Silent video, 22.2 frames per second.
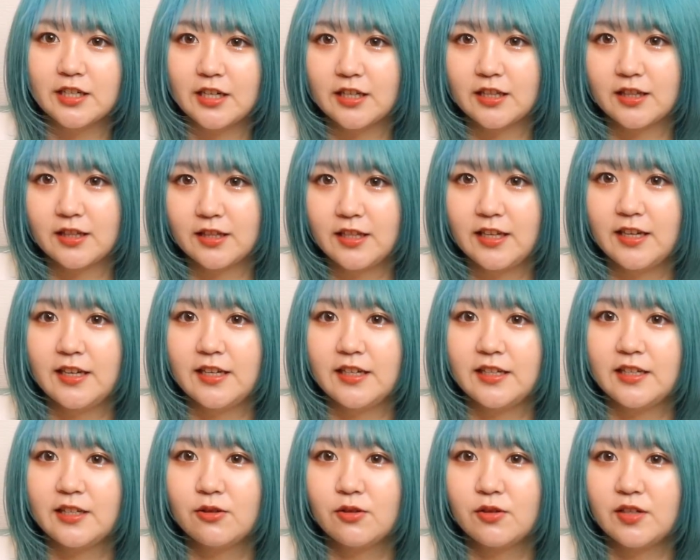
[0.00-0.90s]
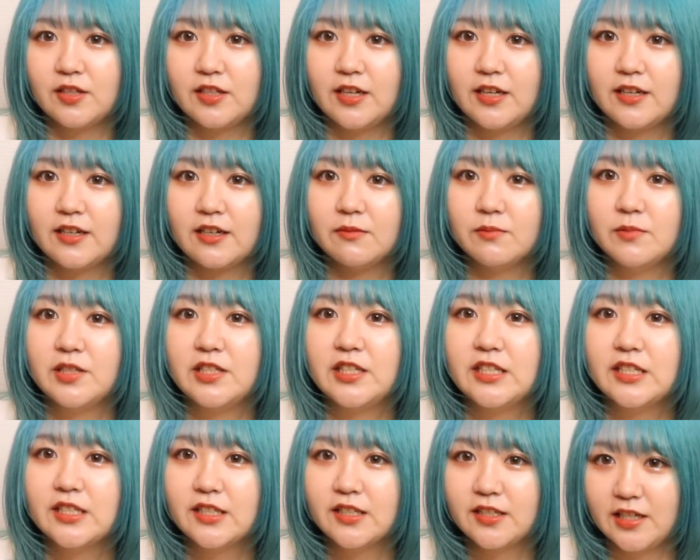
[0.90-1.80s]
い買ってひとり誰か道
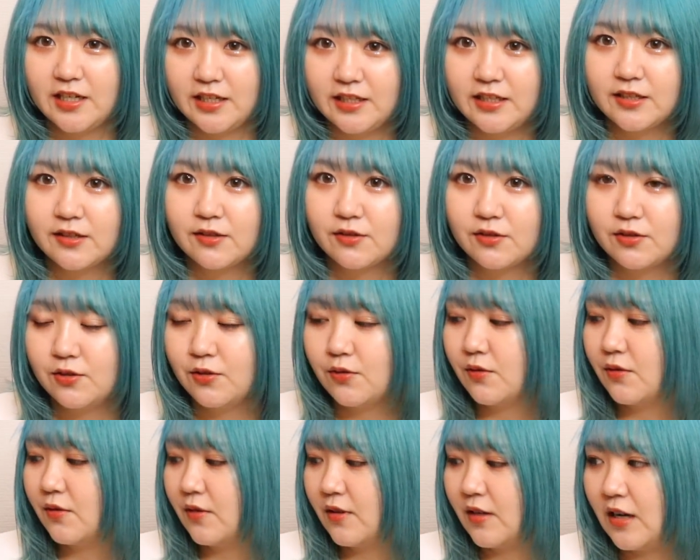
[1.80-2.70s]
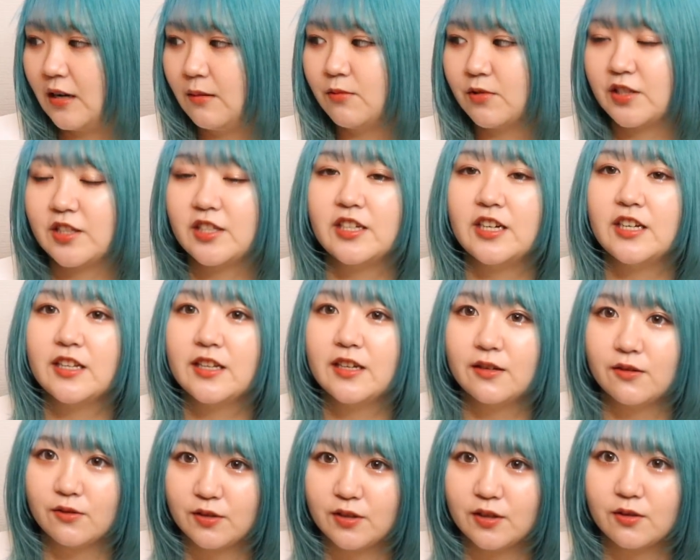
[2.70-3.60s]
連れにするよかもしれ
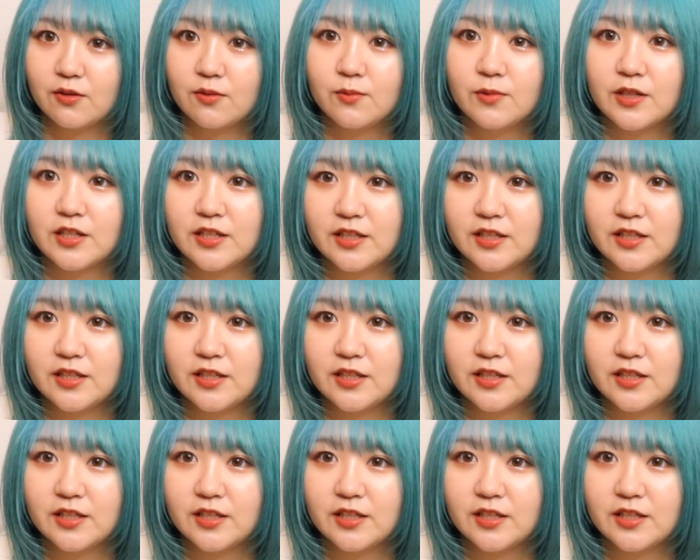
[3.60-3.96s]
ないので、友